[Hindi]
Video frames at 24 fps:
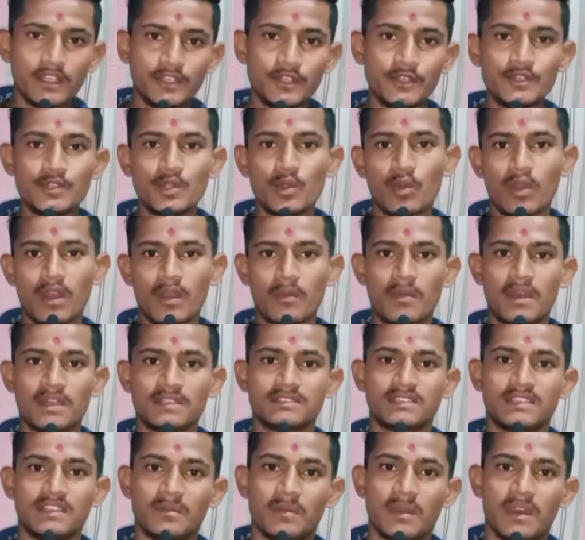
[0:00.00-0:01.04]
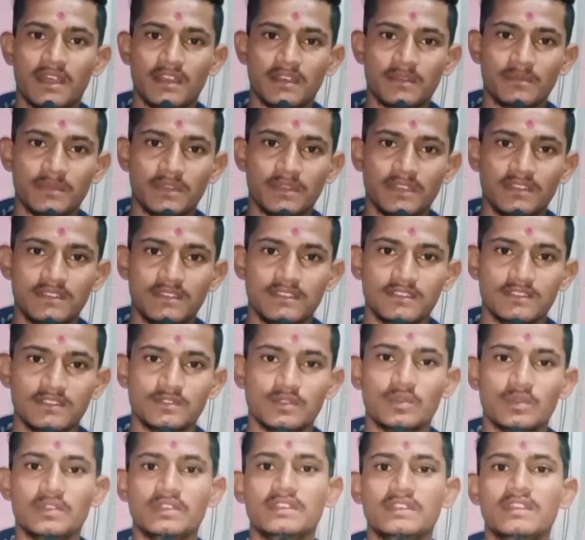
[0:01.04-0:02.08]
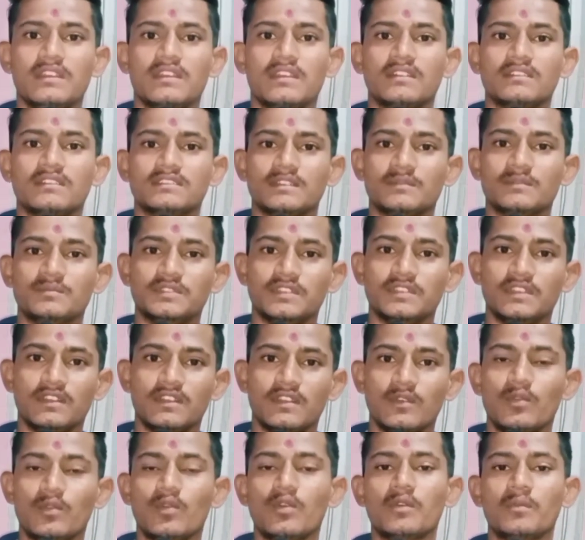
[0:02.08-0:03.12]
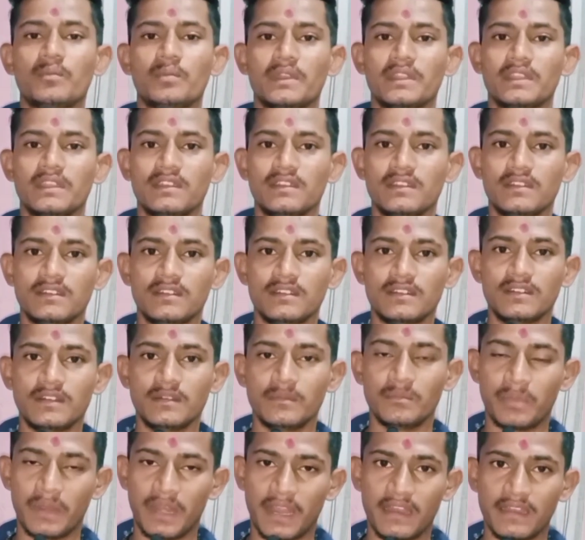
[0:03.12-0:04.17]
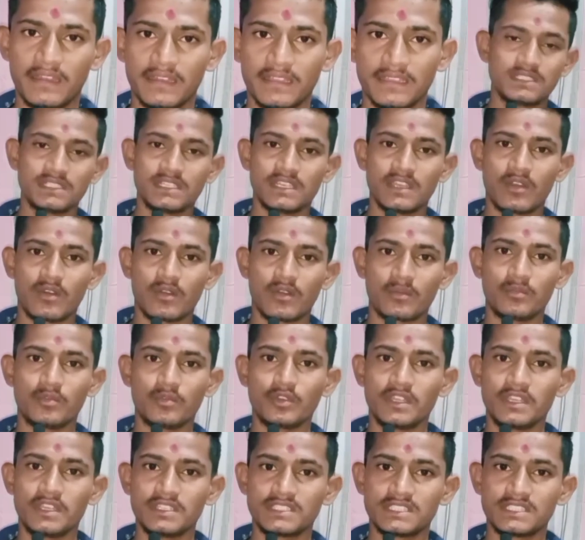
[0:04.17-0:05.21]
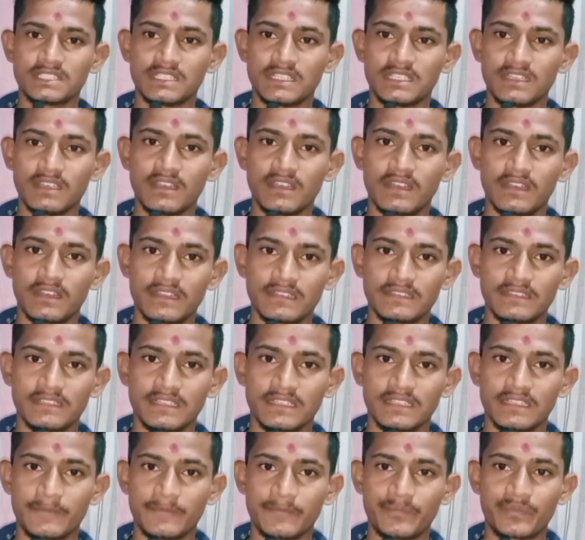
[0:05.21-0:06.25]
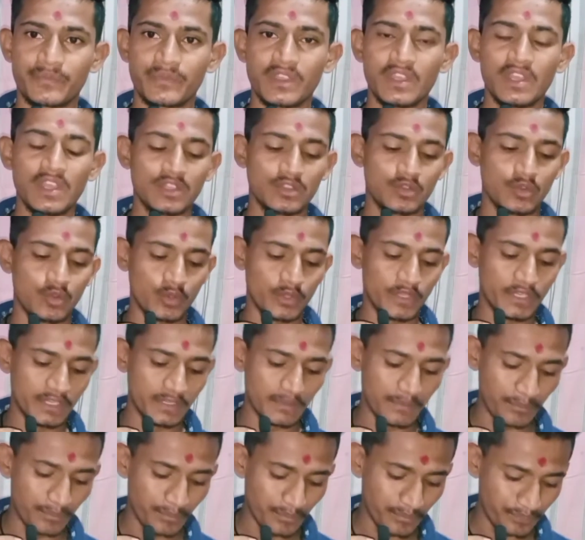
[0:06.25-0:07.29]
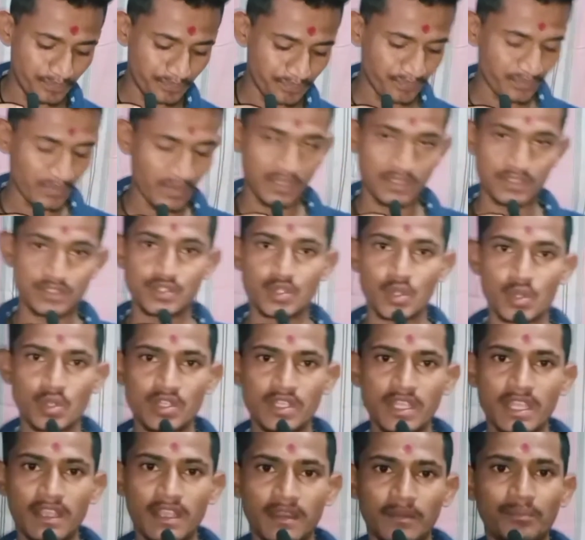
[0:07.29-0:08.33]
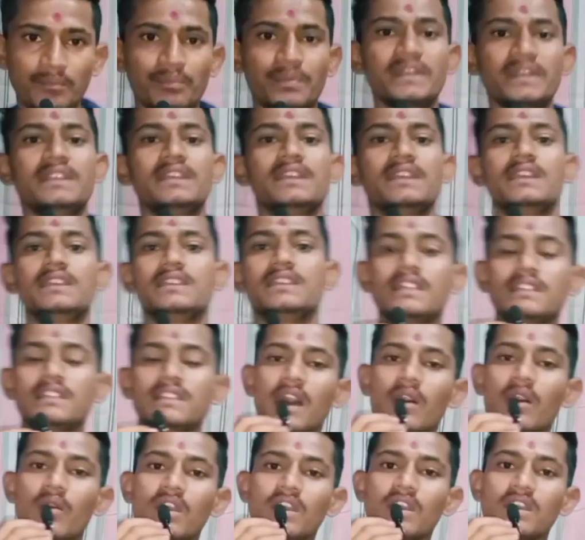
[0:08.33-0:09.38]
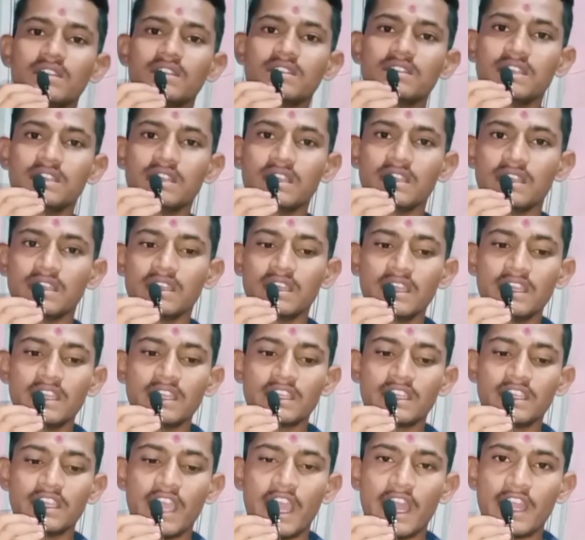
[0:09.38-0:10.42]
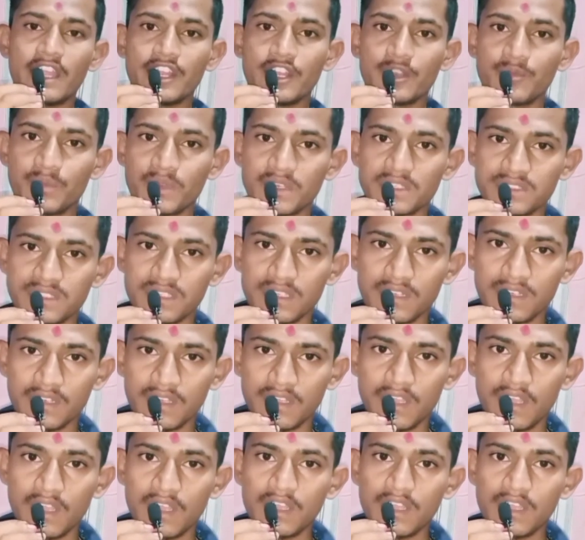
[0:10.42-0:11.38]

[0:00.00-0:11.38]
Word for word: इंडियोरा मास्क के बारे में जो इंडिया का सबसे लोकप्रिय ब्रांड है और बूढ़े इससे लेते हैं तो ये जो ये कंपनी है ये दावा करती है कि 100 परसेंट